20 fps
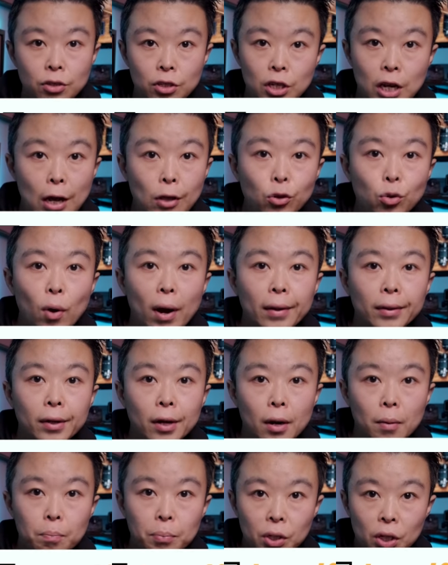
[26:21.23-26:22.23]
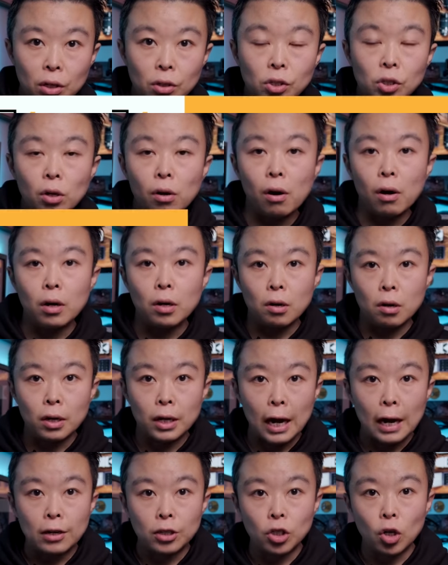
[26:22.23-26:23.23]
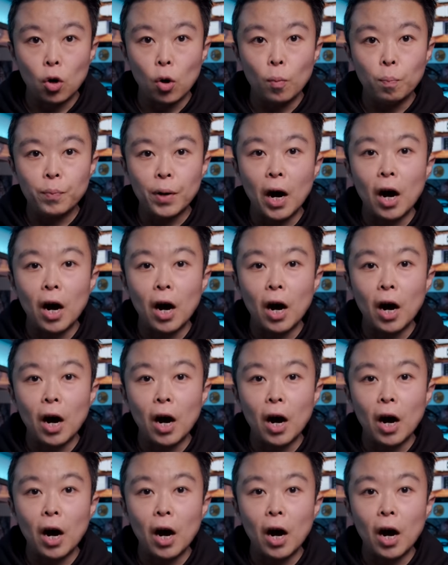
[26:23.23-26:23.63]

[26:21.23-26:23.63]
简短的评测和感受，